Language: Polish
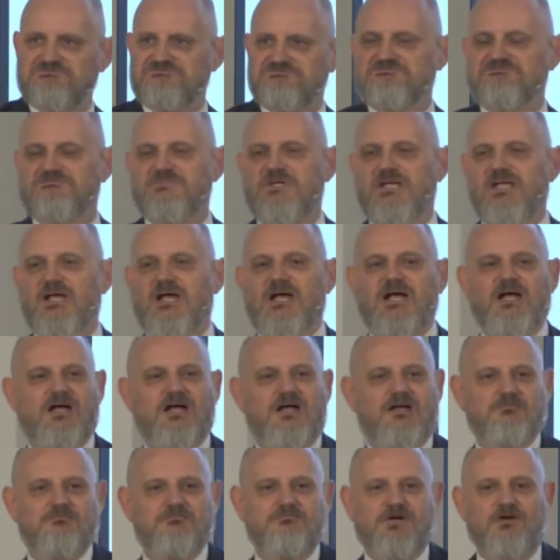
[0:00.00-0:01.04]
ja
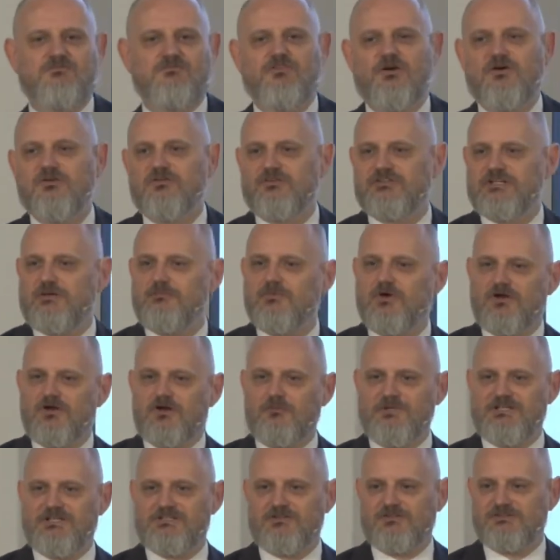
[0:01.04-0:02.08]
mam wolność, ja mogę
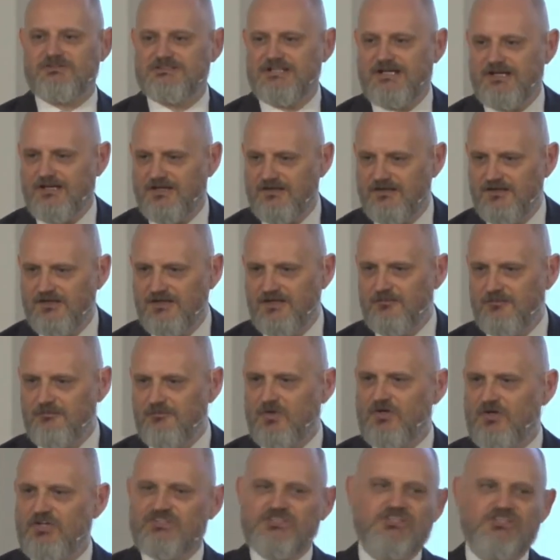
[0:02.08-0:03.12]
robić co chcę,
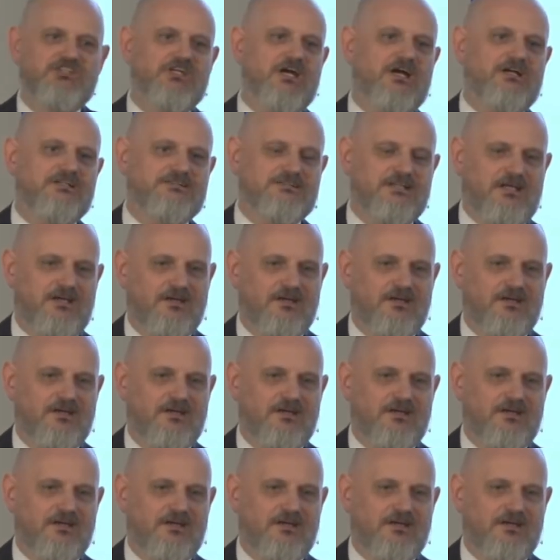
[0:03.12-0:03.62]
mogę żyć jak chcę.